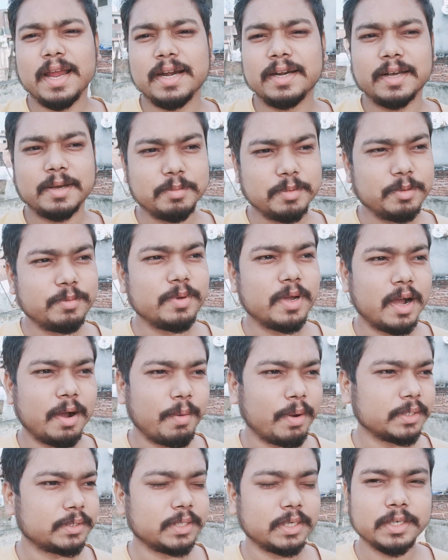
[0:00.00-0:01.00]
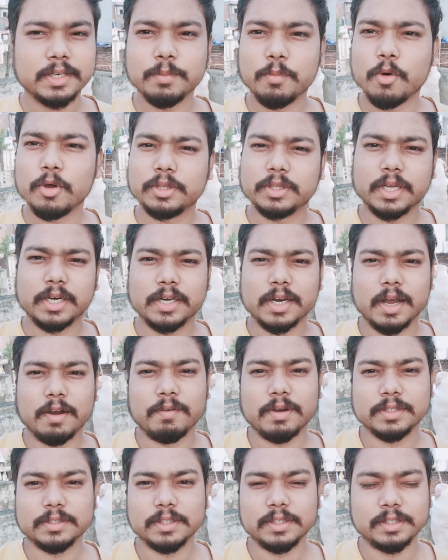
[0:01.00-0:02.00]
एंड अभी भी हवा चल रही है बहुत ठंड
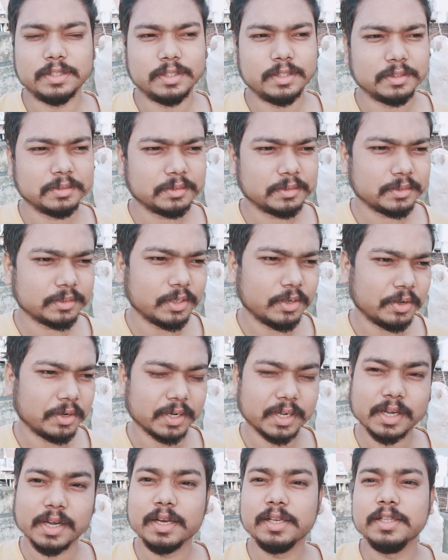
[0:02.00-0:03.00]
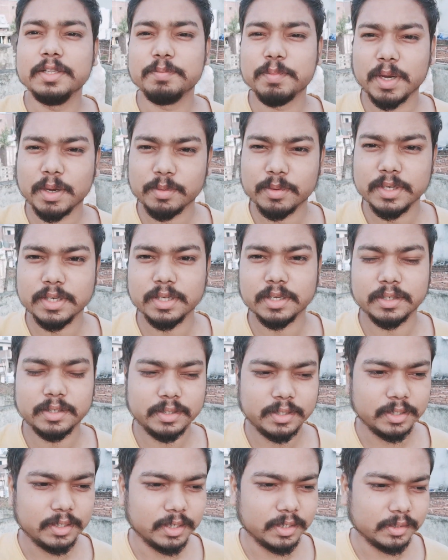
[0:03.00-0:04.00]
हवा चल रही है और कल दीपावली है
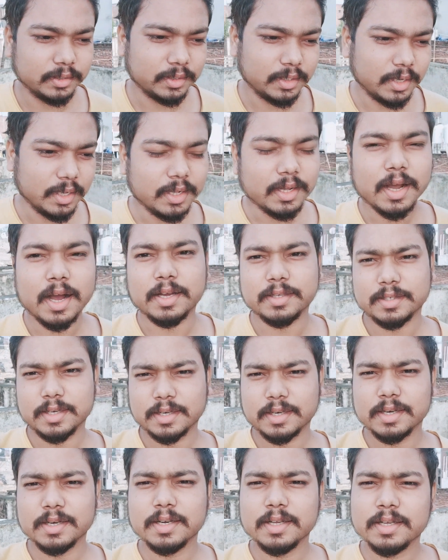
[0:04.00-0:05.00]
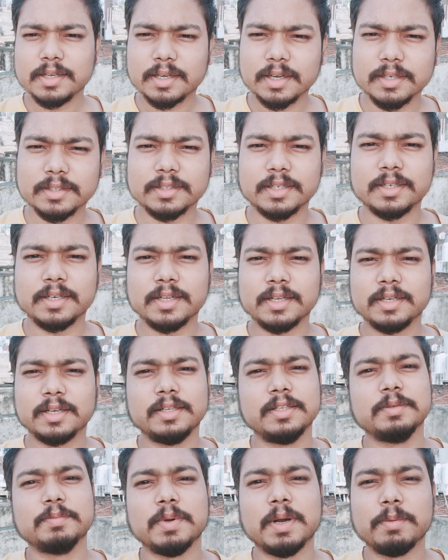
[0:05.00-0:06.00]
ठीक है आज सैटरडे कल संडे
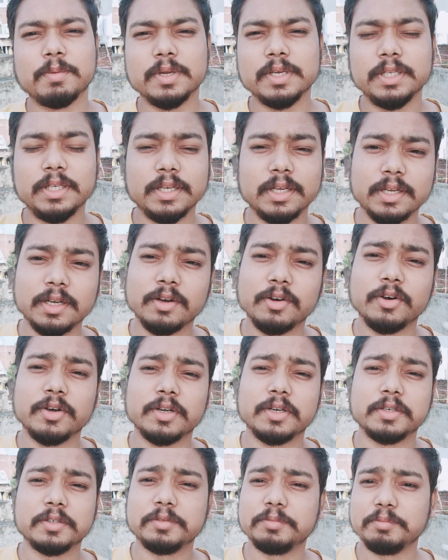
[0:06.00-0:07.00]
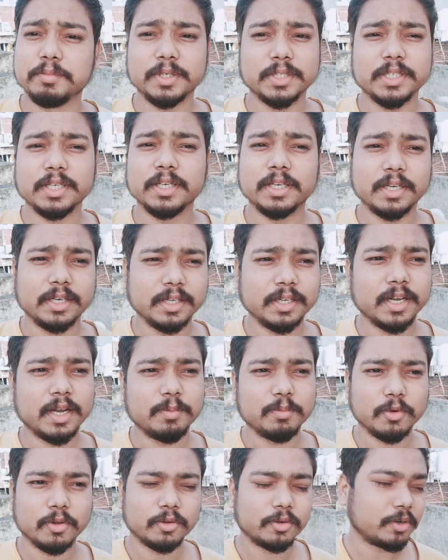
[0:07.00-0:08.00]
कल दीपावली है और मज़े करेंगे
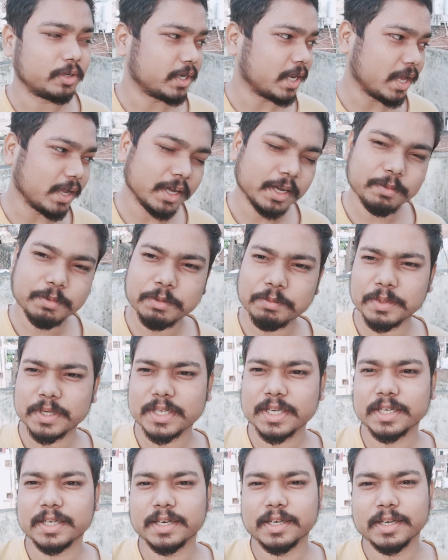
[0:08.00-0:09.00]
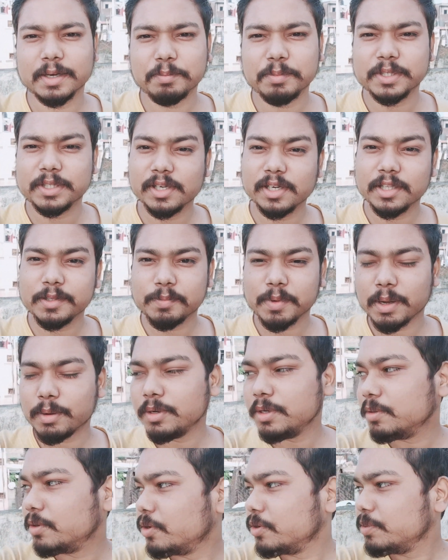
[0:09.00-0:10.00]
हम लोग और टाइगर भी मज़े करेगा पिछले
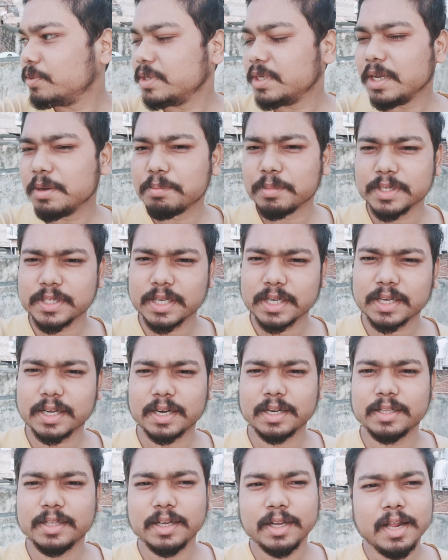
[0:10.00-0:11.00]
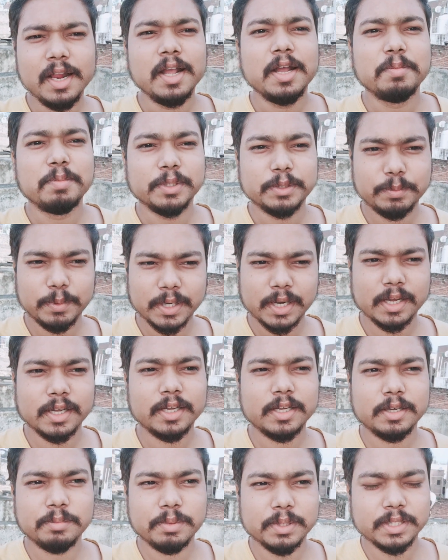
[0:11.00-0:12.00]
दीपावली को भी ये मज़ा कर रहा था बस
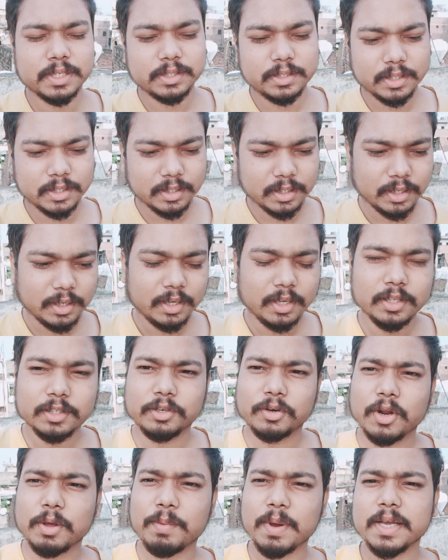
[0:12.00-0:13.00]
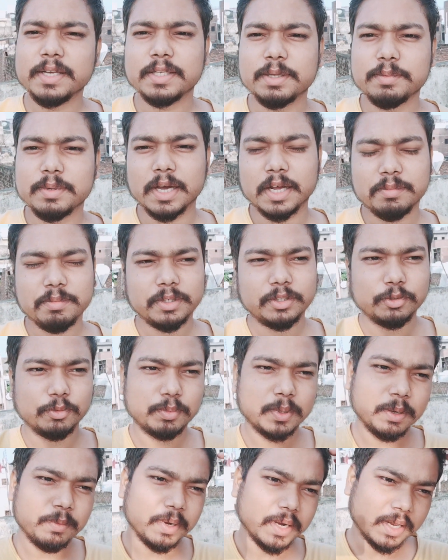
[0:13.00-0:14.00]
पटाखे की वजह से थोड़ा भाई सब घर में
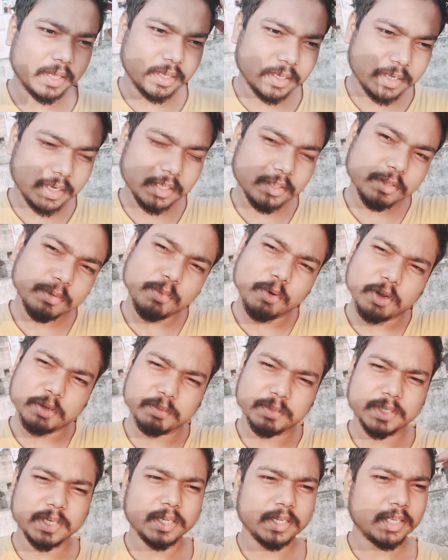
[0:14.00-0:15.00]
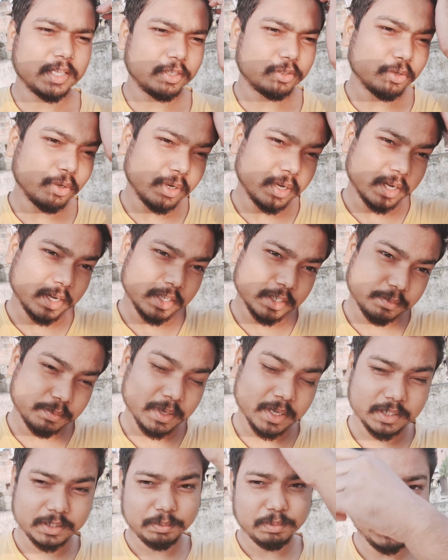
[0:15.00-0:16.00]
छुप के बैठा था नहीं तो बहुत मज़ा किया था इसको ड्रेस
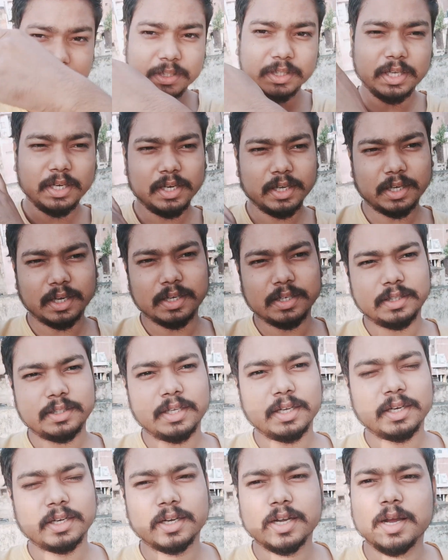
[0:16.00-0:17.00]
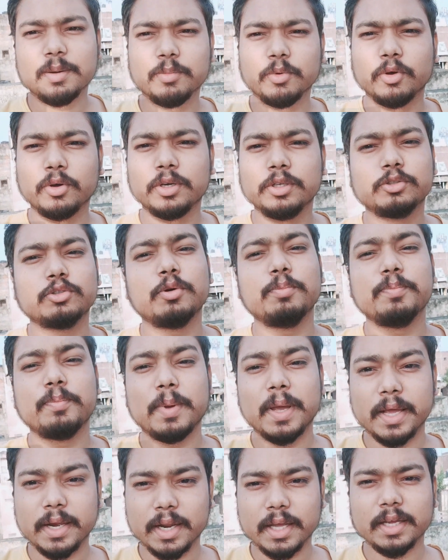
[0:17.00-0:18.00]
पेस भी इसके लिए ख़रीद के रखे हम लोगों ने इसको
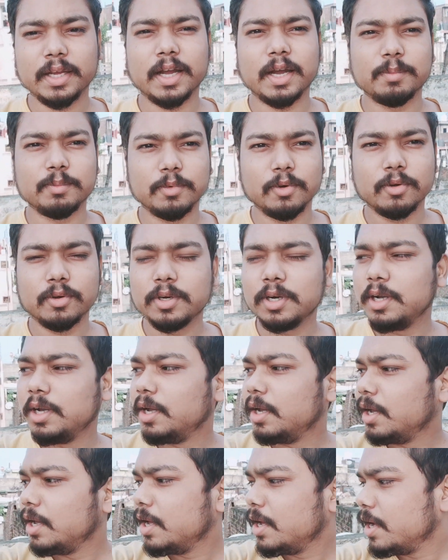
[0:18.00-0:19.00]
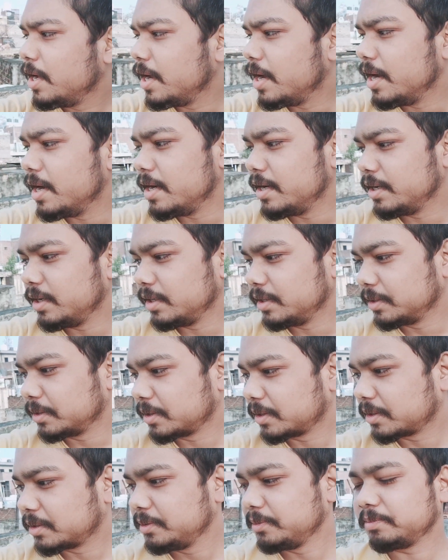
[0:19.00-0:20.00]
पहनाएंगे हम लोग एंड
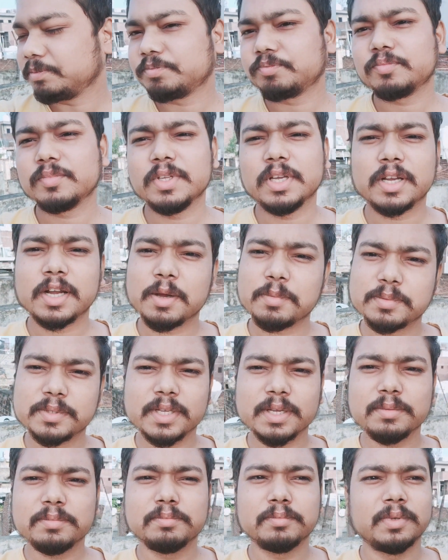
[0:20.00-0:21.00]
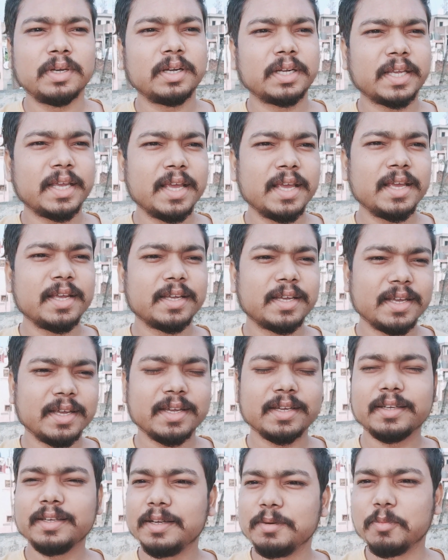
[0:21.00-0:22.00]
कब से कहें
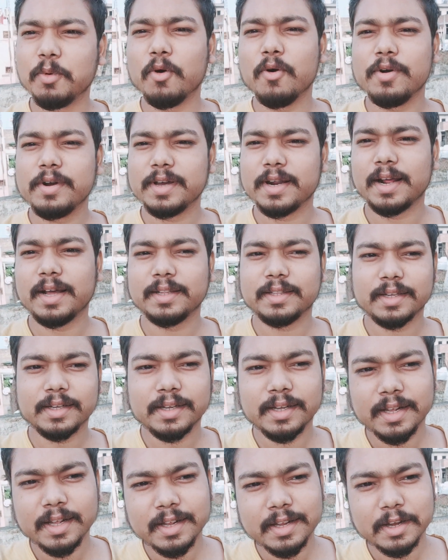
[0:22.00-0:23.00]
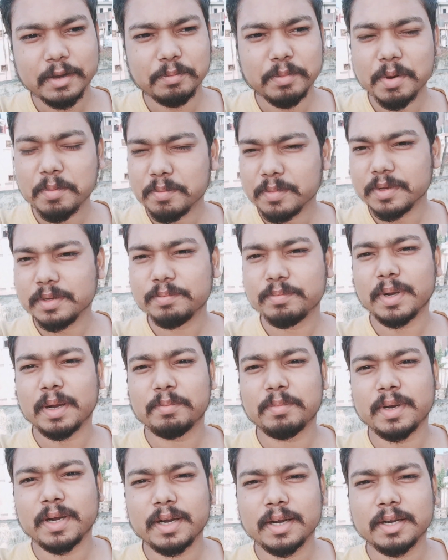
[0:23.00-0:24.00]
कहें कहें भोग रहा था मम्मी
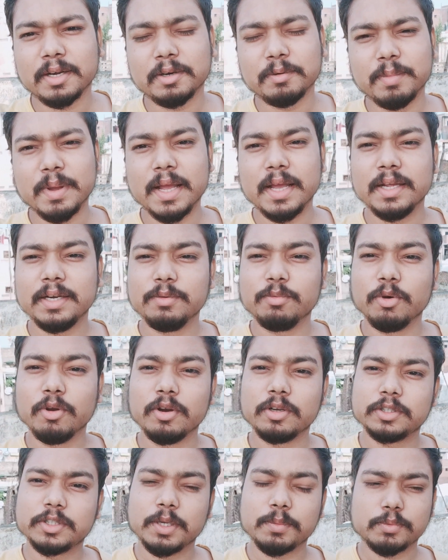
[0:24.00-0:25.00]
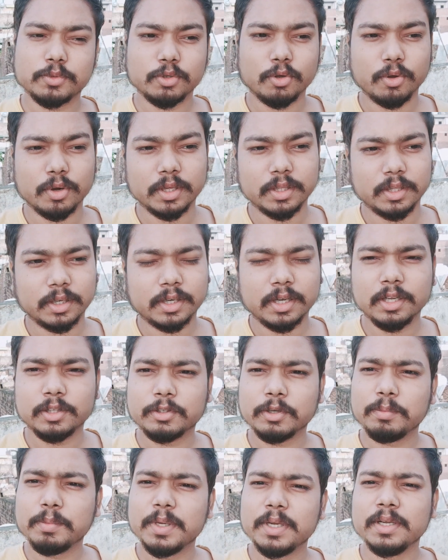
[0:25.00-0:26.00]
पापा बहन वो लोग सब सो रहे थे कल
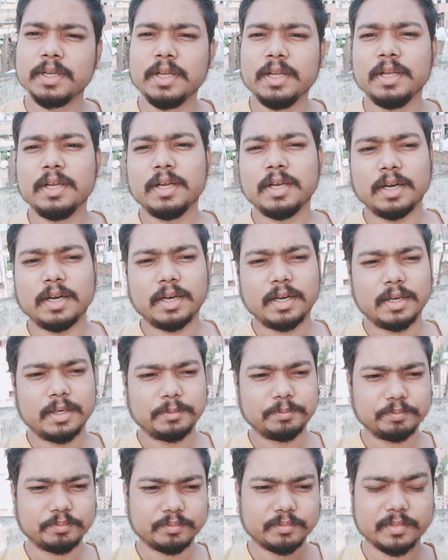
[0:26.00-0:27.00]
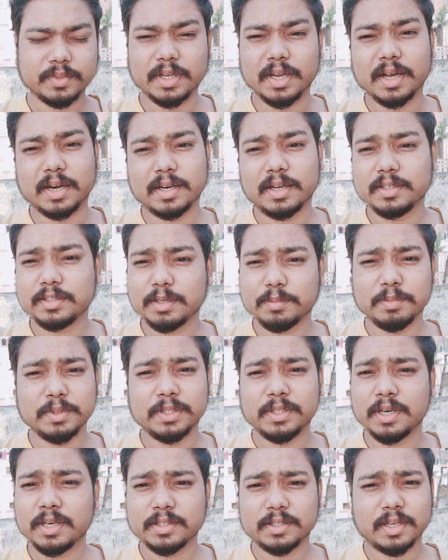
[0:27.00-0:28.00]
तो मैं आ, घर का सब
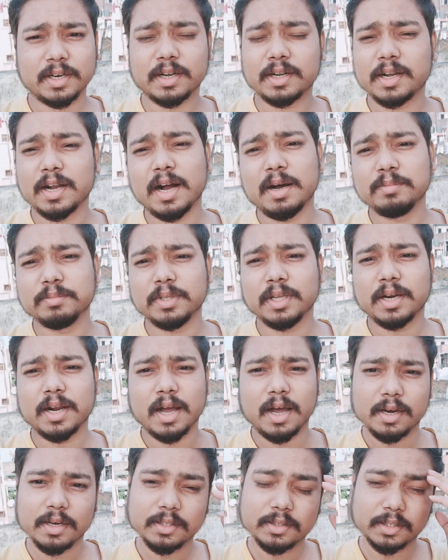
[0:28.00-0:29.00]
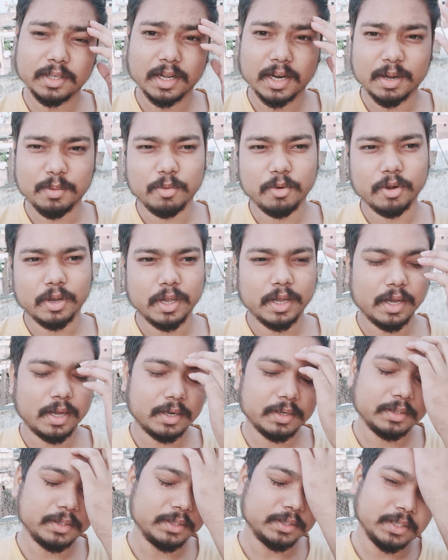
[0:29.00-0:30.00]
इतना सारा काम था ना हालत ख़राब हो गया
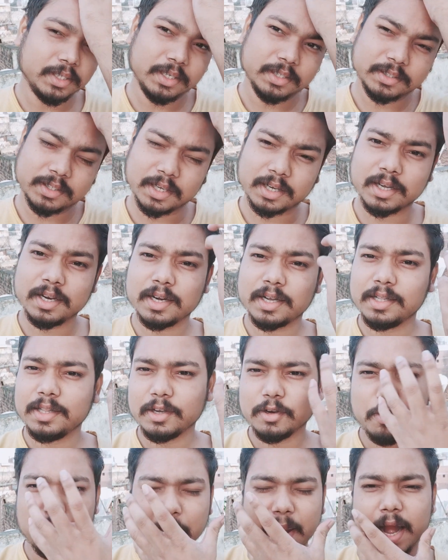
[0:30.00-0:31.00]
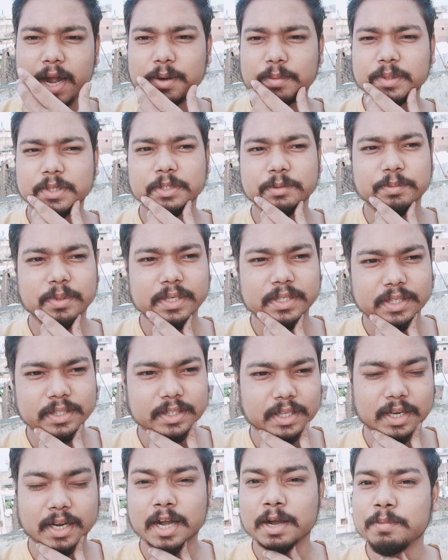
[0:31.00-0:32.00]
यार इसीलिए सकल का देखो बैंड बजी पड़ी है
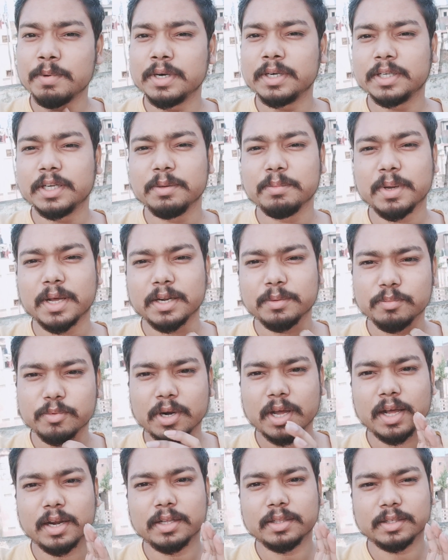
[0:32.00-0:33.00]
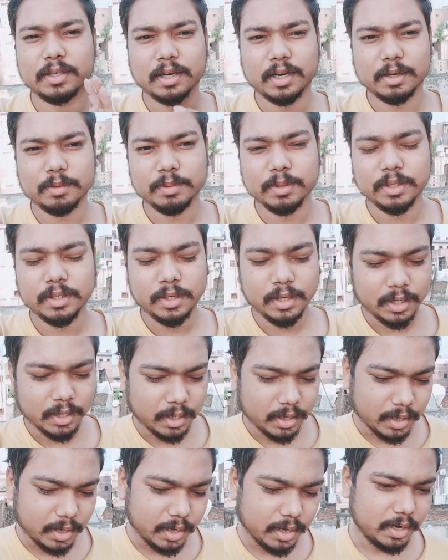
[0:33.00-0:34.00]
थकावट के मारे पूरा हालत ख़राब
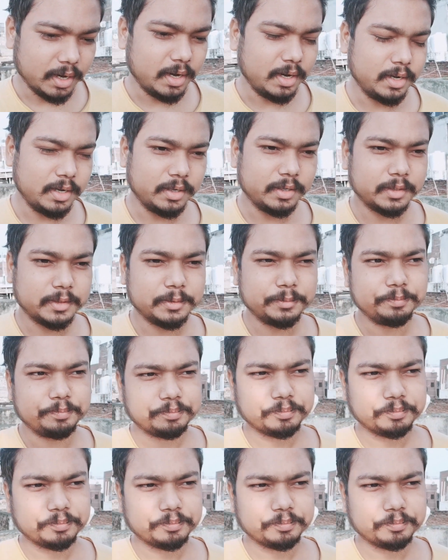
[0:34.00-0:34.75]
है एंड